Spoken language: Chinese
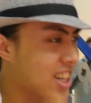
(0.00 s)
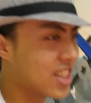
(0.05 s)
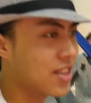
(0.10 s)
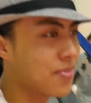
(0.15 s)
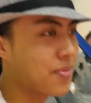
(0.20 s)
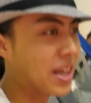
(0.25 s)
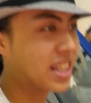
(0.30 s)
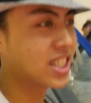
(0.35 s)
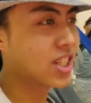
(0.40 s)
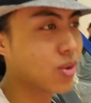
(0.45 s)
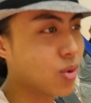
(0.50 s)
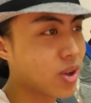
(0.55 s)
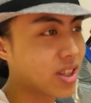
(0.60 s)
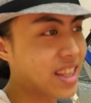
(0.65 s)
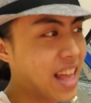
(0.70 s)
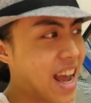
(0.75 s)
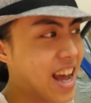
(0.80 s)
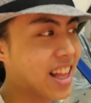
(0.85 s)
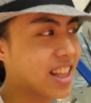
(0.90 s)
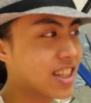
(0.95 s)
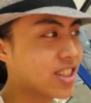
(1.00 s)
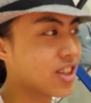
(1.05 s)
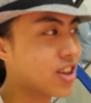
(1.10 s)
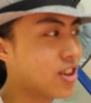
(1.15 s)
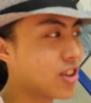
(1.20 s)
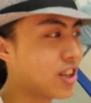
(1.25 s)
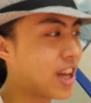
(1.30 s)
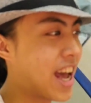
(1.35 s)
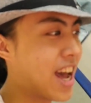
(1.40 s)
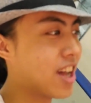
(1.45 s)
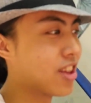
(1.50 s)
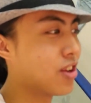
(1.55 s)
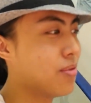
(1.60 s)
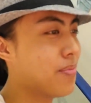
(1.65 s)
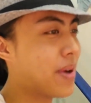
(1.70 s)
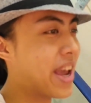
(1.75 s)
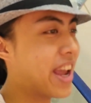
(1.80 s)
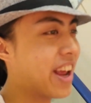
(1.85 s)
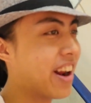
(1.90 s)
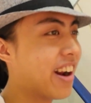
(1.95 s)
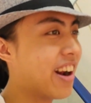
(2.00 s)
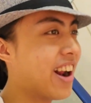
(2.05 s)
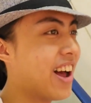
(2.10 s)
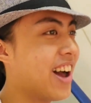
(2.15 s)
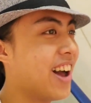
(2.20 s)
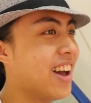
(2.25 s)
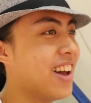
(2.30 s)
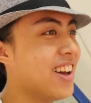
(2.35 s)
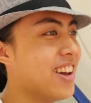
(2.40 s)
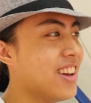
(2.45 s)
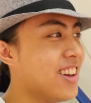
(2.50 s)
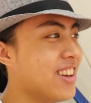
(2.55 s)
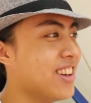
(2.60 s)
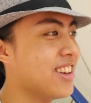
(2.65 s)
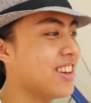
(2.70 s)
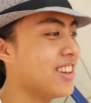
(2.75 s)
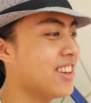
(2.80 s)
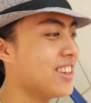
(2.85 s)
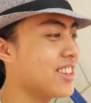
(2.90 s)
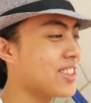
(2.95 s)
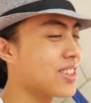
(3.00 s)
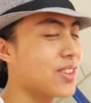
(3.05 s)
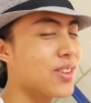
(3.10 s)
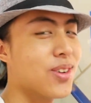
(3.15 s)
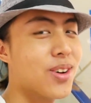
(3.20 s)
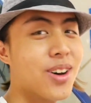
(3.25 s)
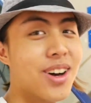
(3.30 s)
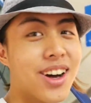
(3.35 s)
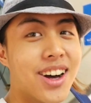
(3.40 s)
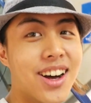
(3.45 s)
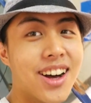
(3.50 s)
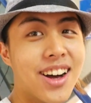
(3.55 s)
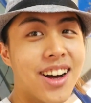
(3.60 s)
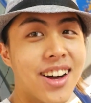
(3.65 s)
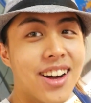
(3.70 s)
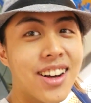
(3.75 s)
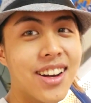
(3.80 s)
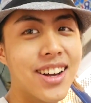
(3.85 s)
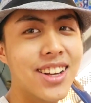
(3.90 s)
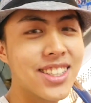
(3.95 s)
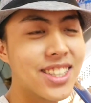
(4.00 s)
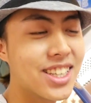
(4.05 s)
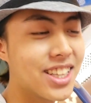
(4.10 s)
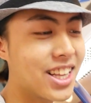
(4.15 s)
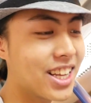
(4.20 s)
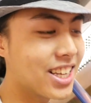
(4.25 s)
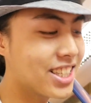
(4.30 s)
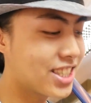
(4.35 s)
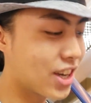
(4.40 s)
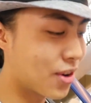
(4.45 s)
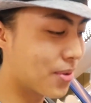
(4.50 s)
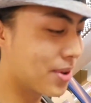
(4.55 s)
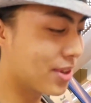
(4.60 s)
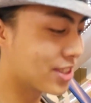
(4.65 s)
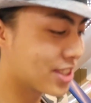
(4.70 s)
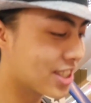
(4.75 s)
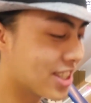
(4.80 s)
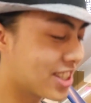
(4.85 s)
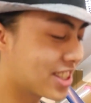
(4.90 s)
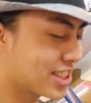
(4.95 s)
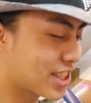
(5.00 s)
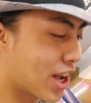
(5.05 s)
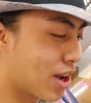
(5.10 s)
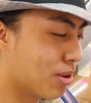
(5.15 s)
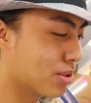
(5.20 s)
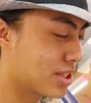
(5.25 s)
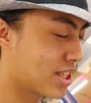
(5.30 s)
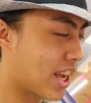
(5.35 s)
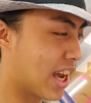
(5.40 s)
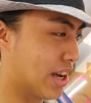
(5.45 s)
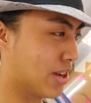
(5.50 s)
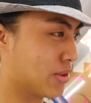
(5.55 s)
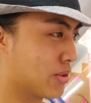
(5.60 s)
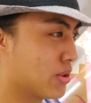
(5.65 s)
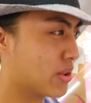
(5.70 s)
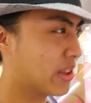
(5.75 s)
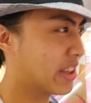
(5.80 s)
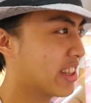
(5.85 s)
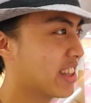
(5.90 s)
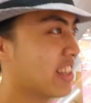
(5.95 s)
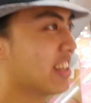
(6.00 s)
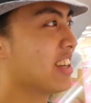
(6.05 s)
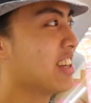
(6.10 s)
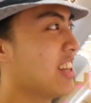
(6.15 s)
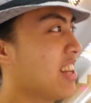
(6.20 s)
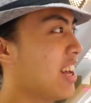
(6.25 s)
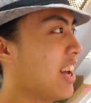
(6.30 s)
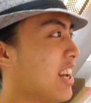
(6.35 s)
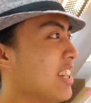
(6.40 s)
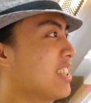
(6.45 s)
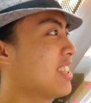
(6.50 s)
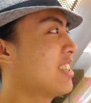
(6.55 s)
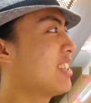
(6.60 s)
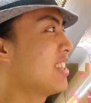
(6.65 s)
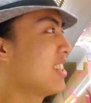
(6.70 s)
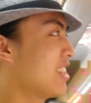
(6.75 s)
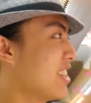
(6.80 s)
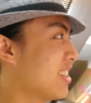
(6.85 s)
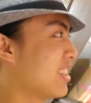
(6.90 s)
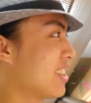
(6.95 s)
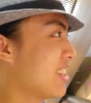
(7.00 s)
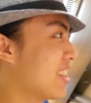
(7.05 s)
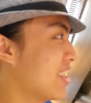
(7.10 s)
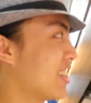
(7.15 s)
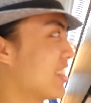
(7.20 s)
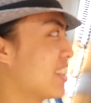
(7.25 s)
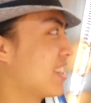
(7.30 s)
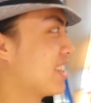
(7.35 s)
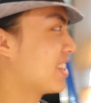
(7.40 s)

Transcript: 而是每次我打的时候卡都没了。啊。对啊，而且那个小朋友真的超强运，他他是连一